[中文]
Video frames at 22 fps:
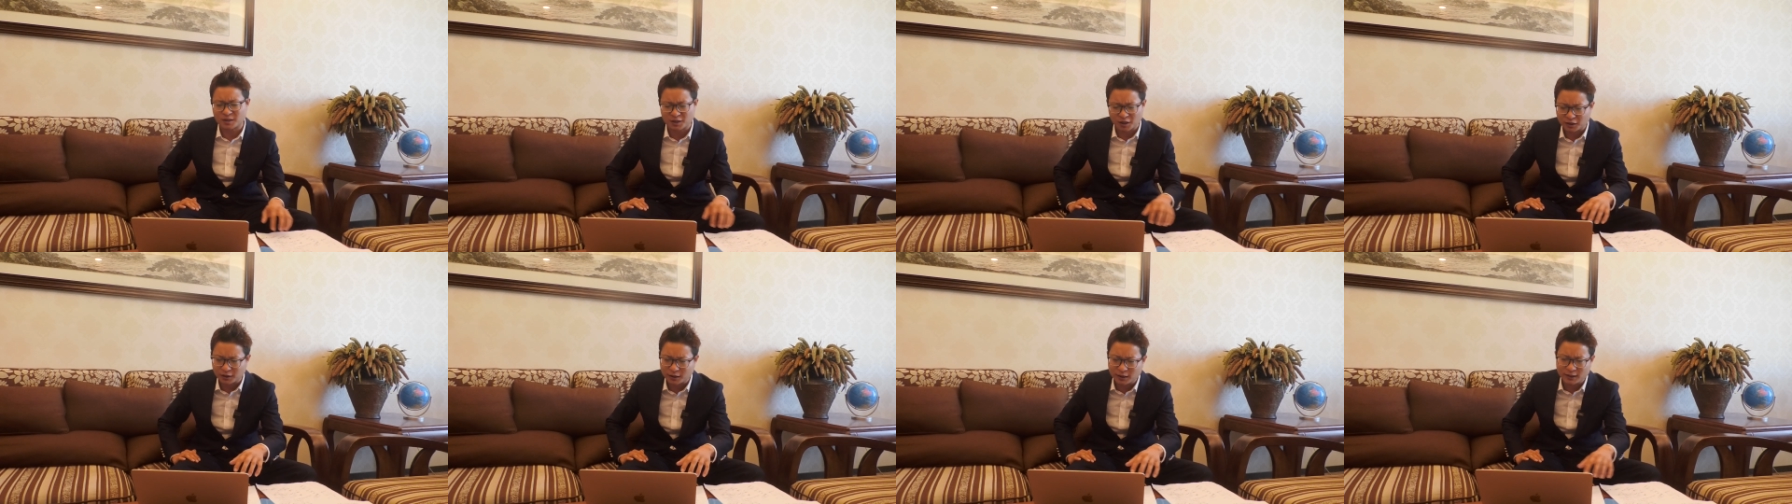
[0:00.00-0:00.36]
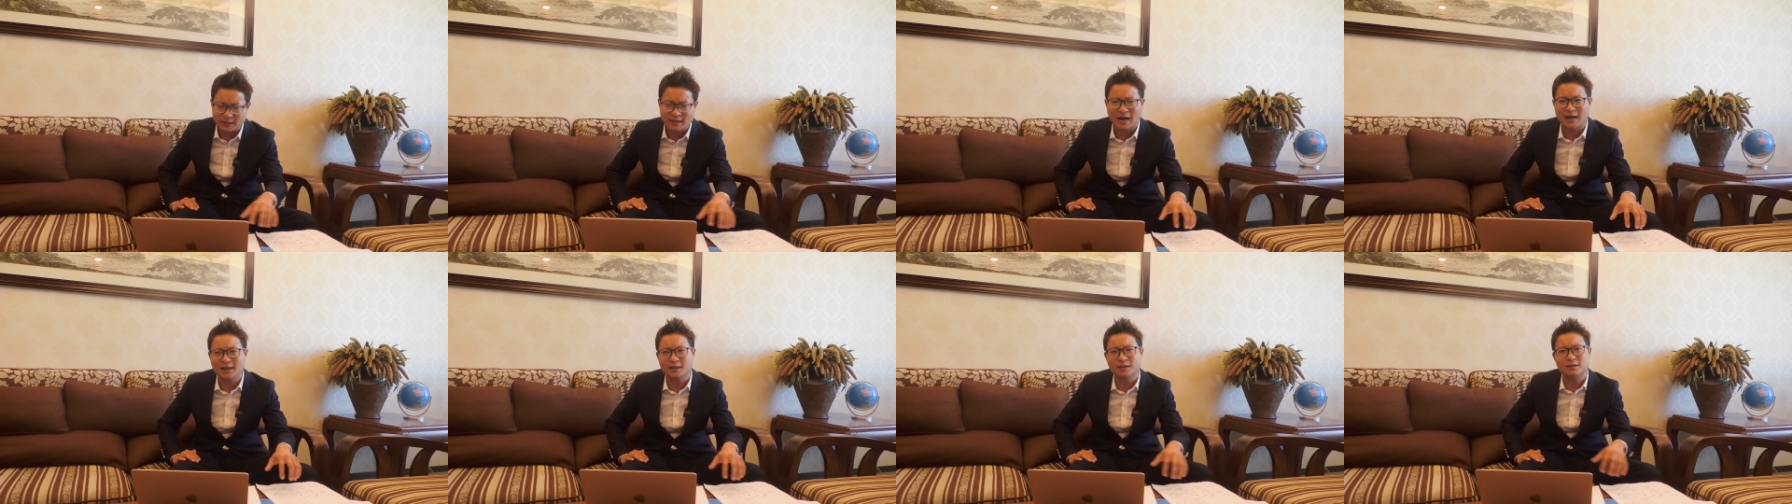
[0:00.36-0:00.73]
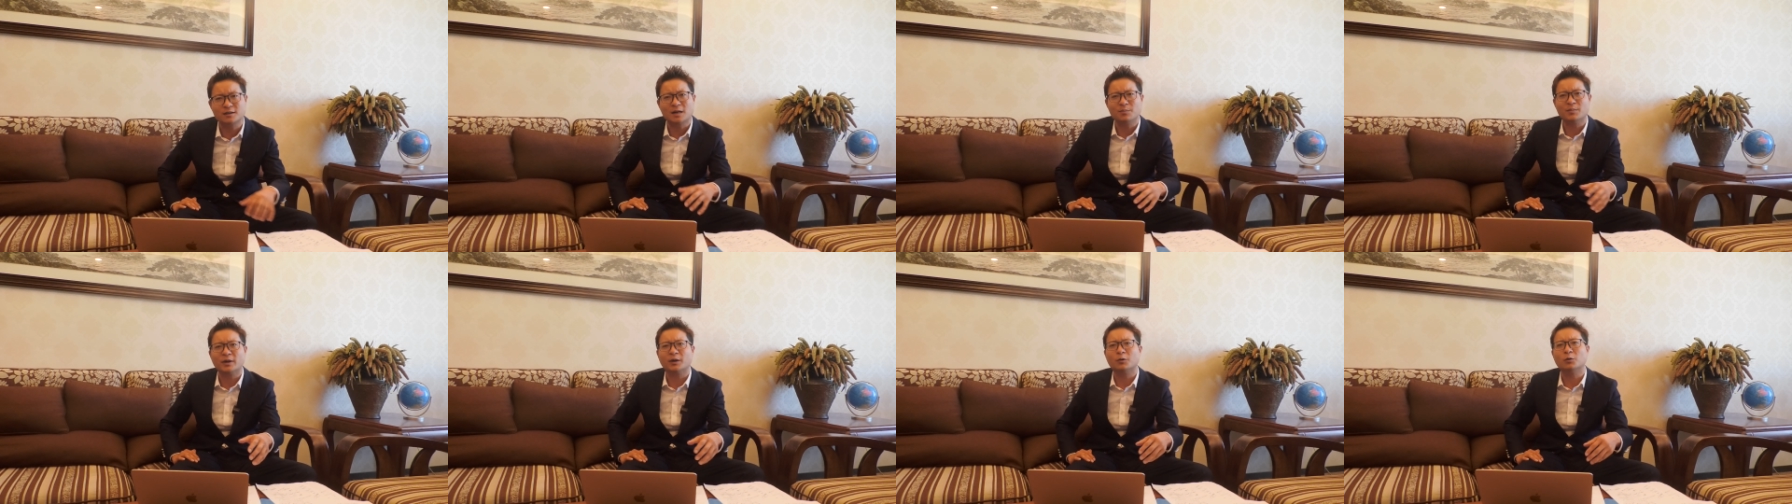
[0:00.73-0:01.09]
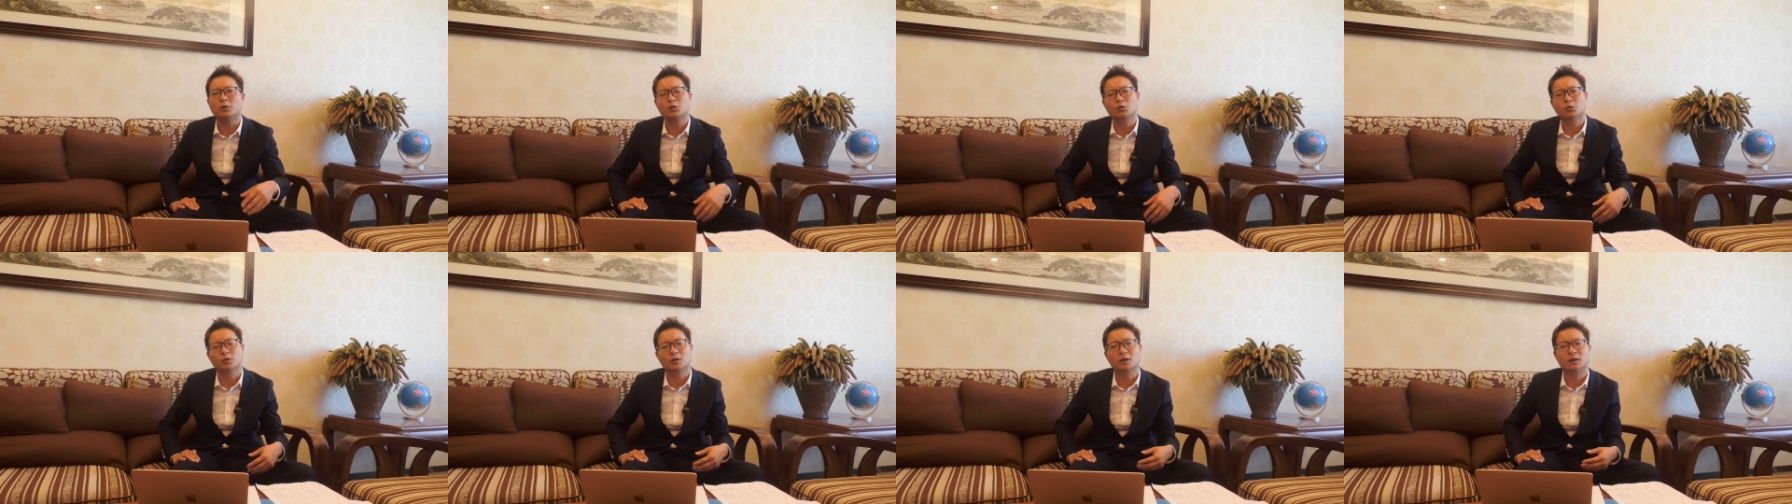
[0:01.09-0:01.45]
整个亚裔在美
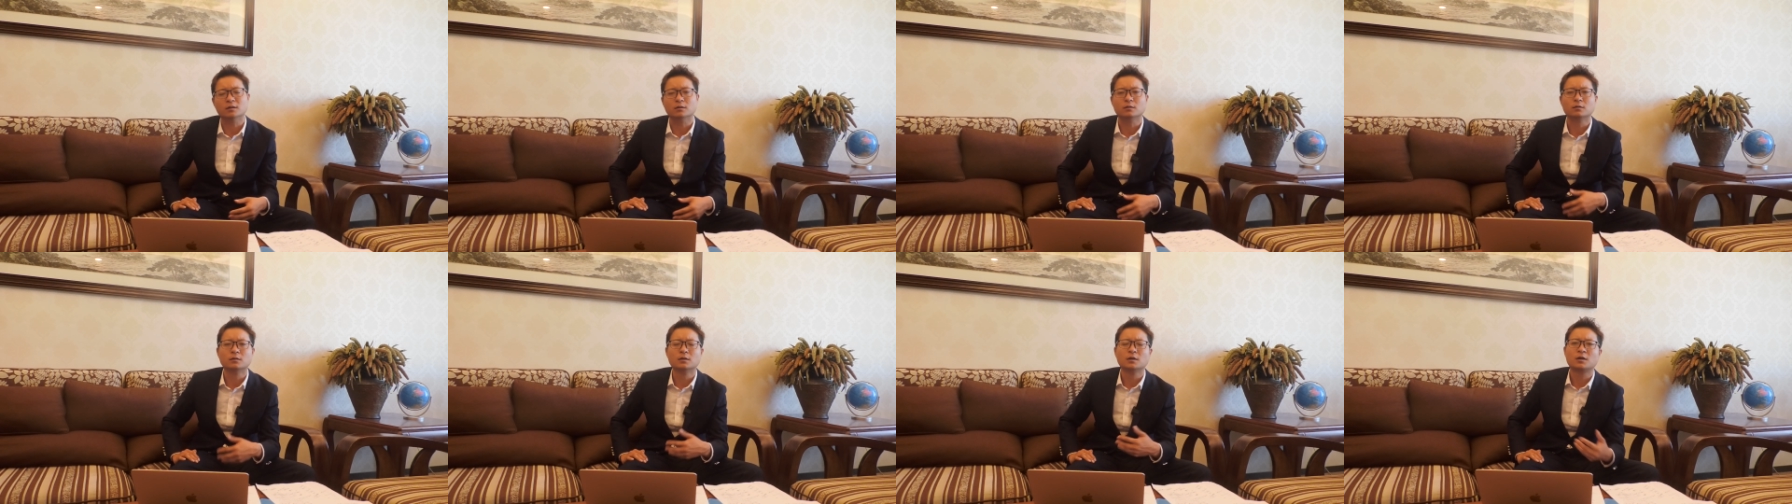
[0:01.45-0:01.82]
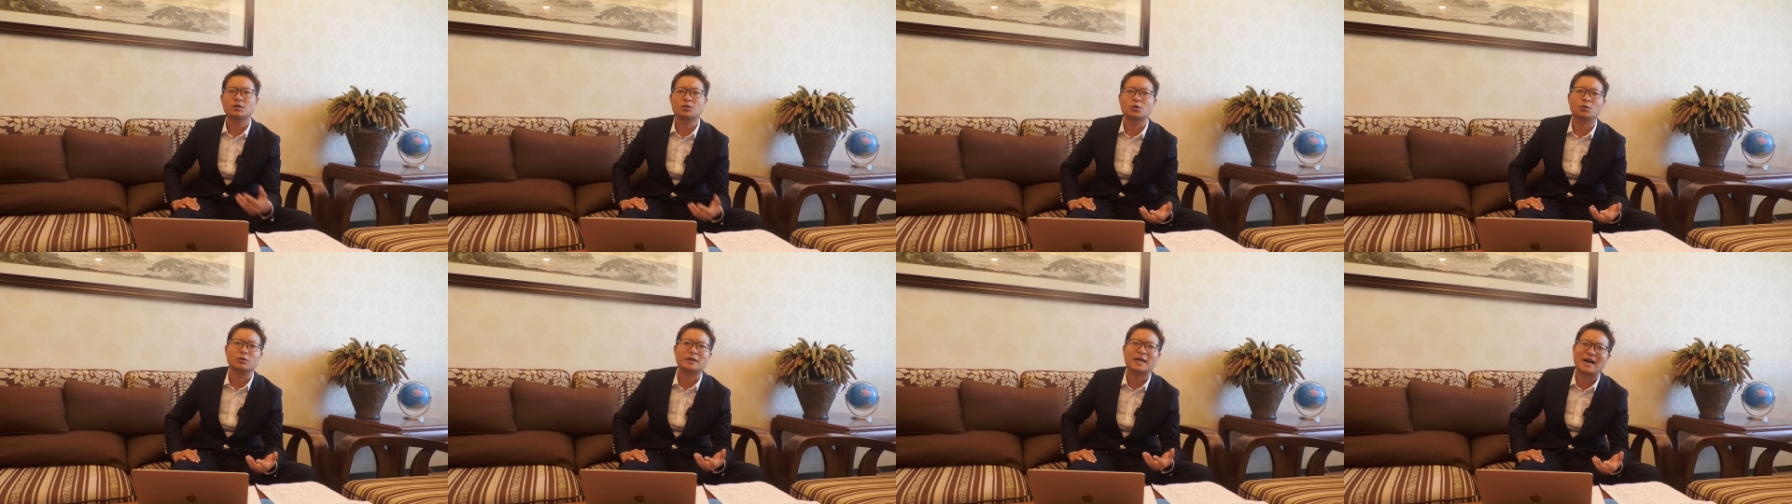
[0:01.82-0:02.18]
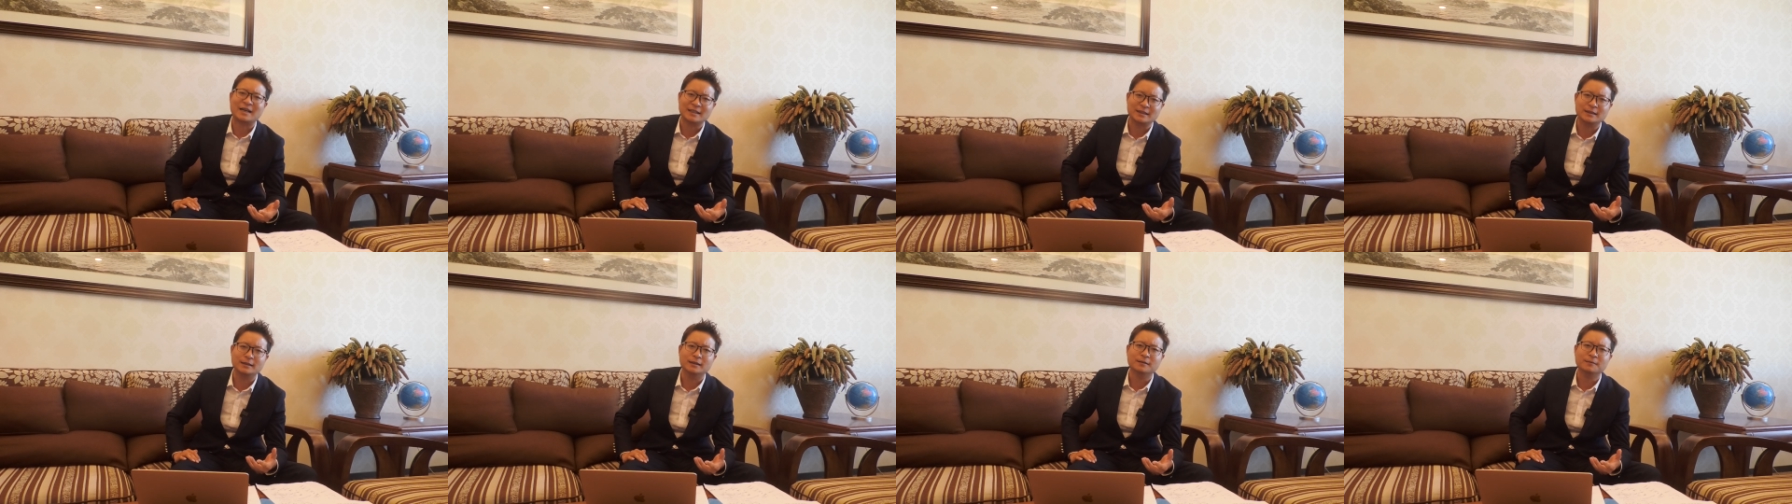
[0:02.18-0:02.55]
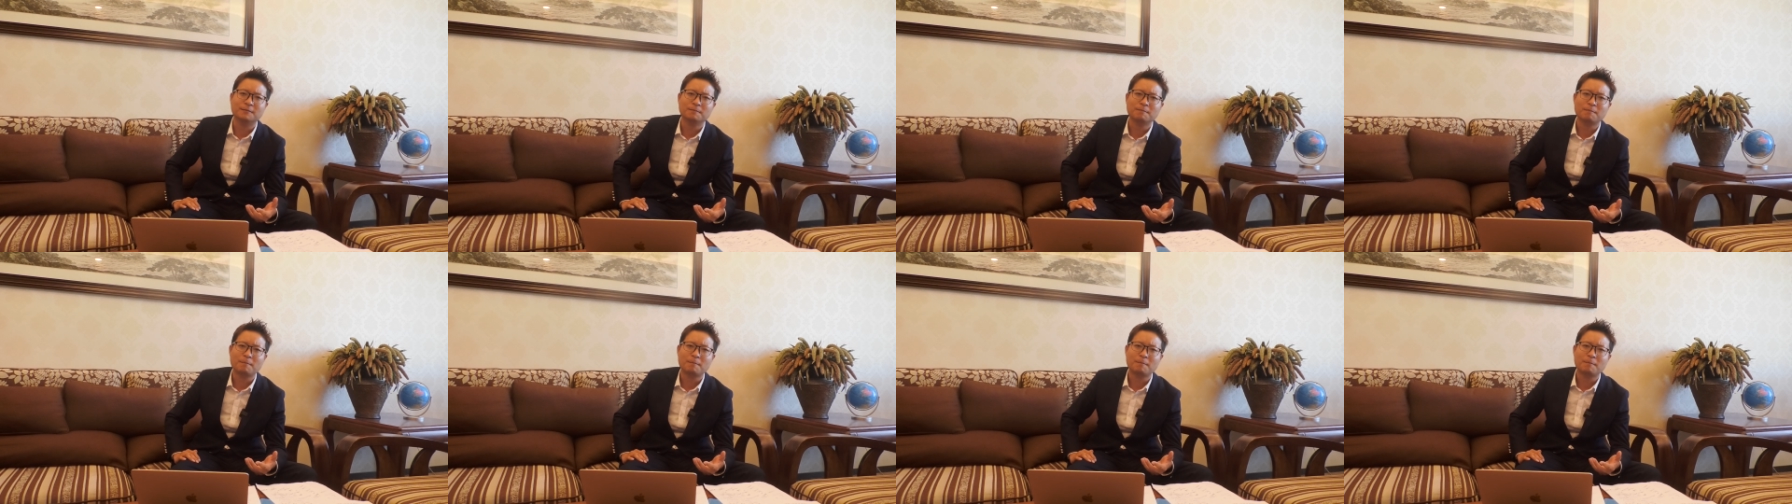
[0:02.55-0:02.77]
国就很受压抑，